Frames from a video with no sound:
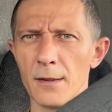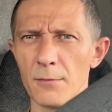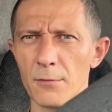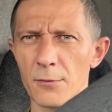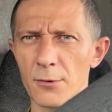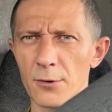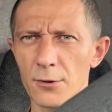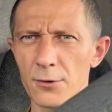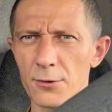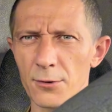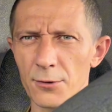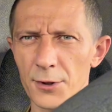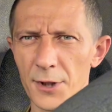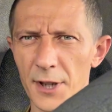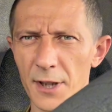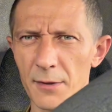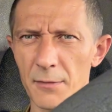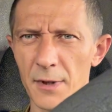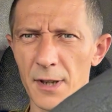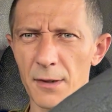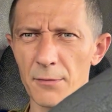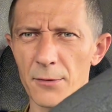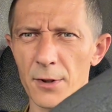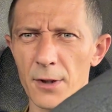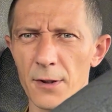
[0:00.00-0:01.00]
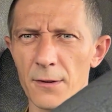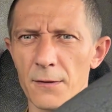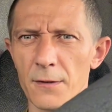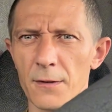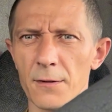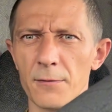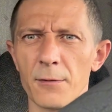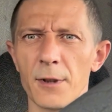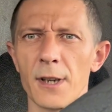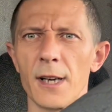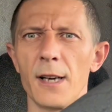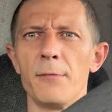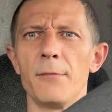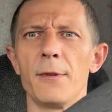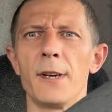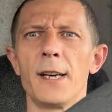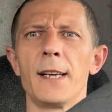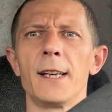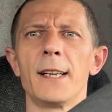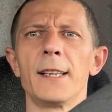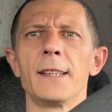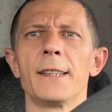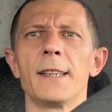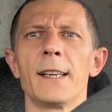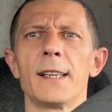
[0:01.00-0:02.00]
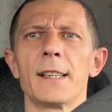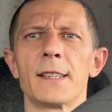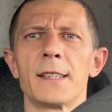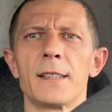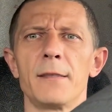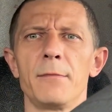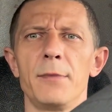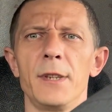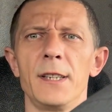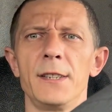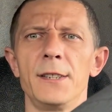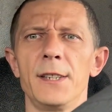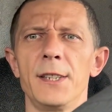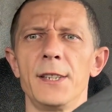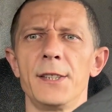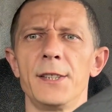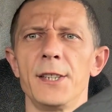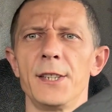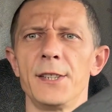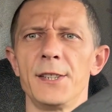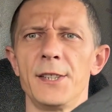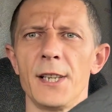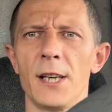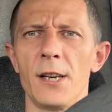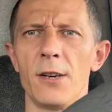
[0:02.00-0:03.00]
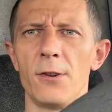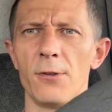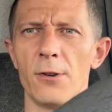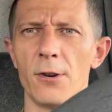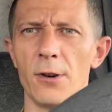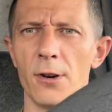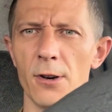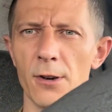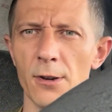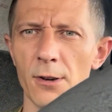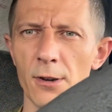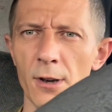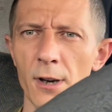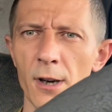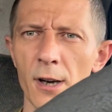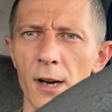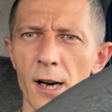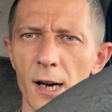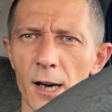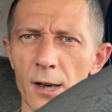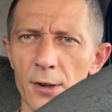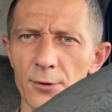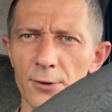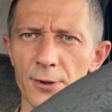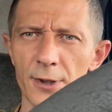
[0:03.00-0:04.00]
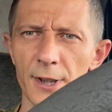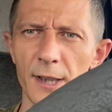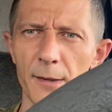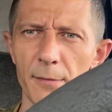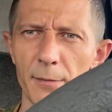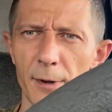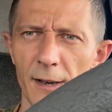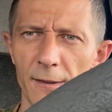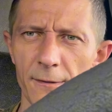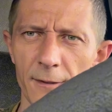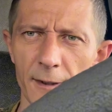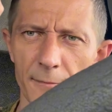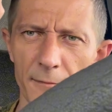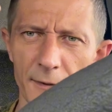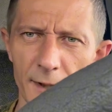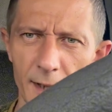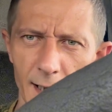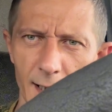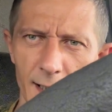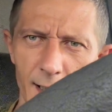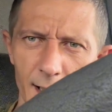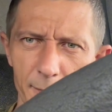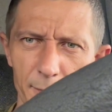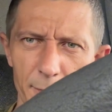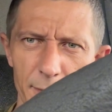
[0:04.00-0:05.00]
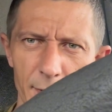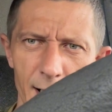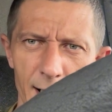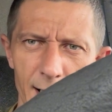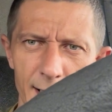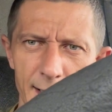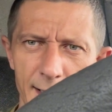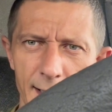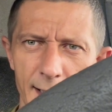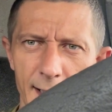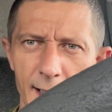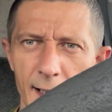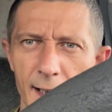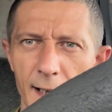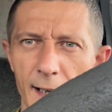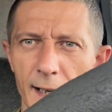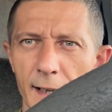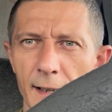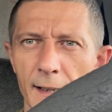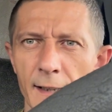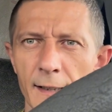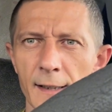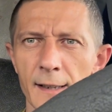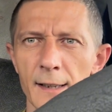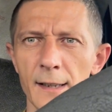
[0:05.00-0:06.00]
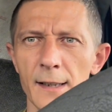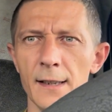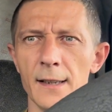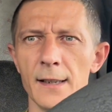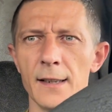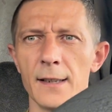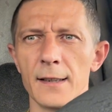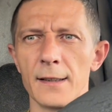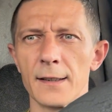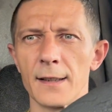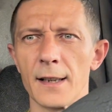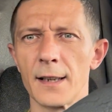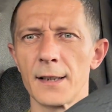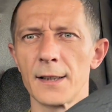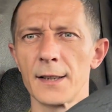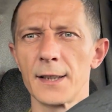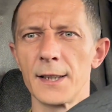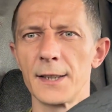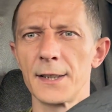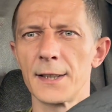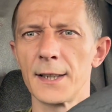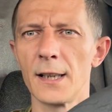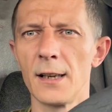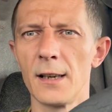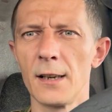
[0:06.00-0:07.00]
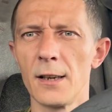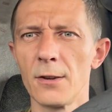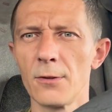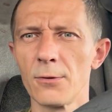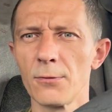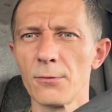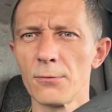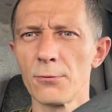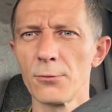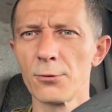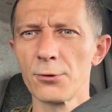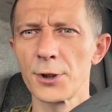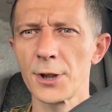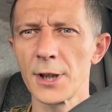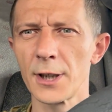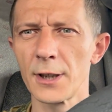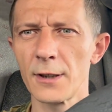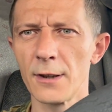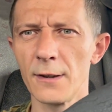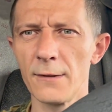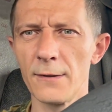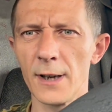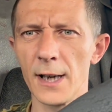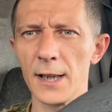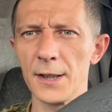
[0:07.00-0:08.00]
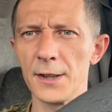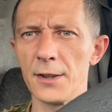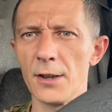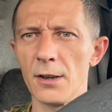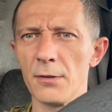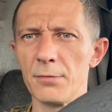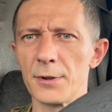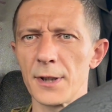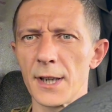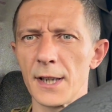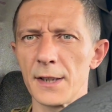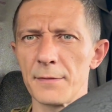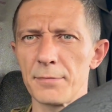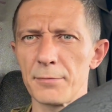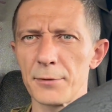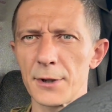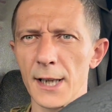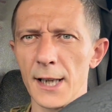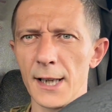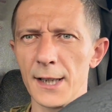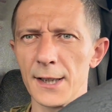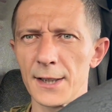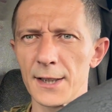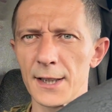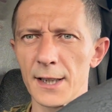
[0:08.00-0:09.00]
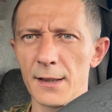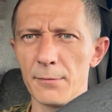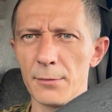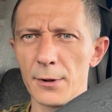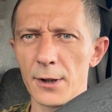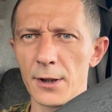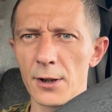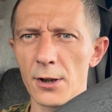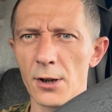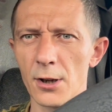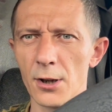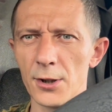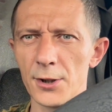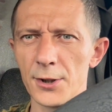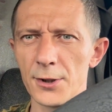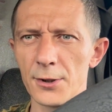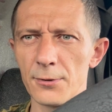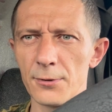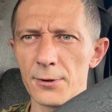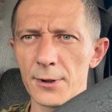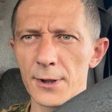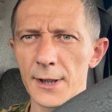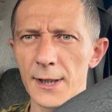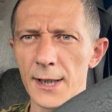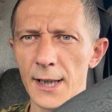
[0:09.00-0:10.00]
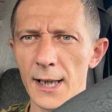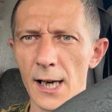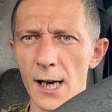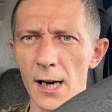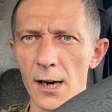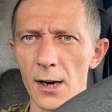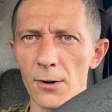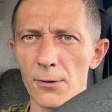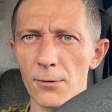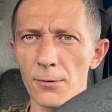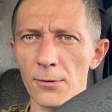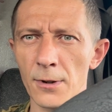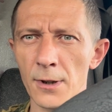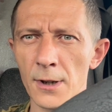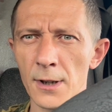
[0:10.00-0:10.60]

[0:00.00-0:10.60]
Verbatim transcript: No kurczę, mam nową kamerę, także będzie się działo. A już niebawem na kampanię. Także trzeba uszykować dobrze sprzęt, żeby chodził i grał.